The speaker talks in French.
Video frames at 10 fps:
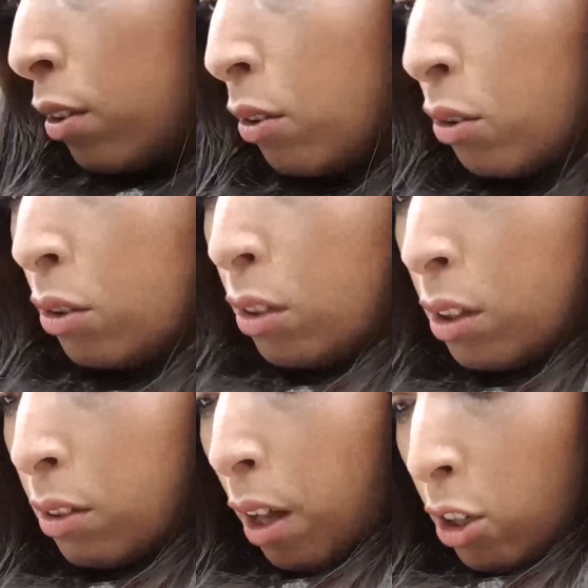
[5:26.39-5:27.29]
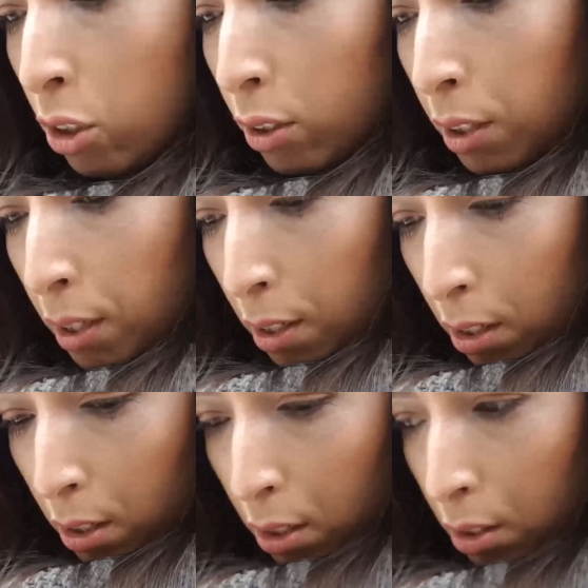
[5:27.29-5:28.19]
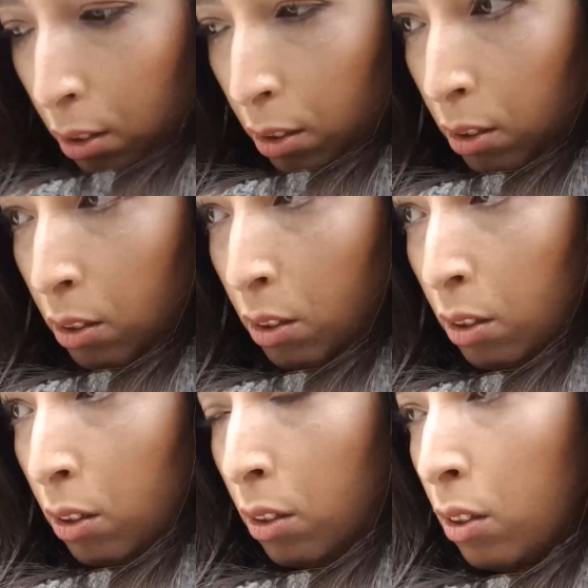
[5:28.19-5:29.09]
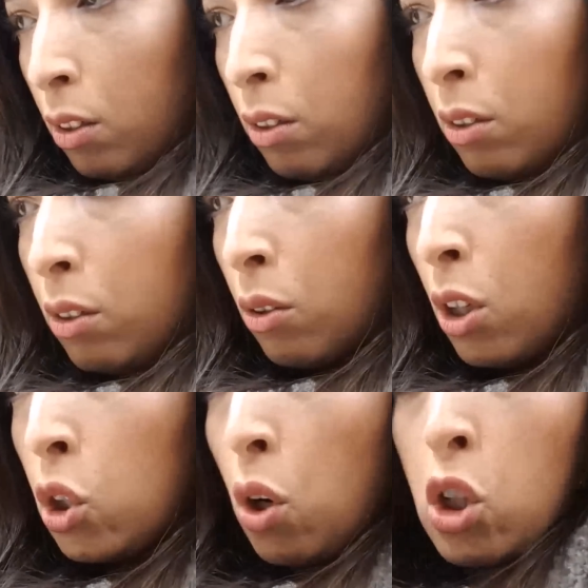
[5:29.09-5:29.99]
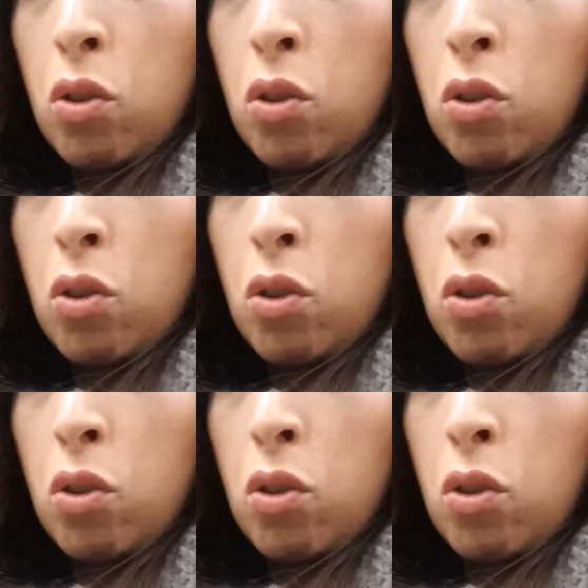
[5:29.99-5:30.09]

Non, des argentés. Ouais, je crois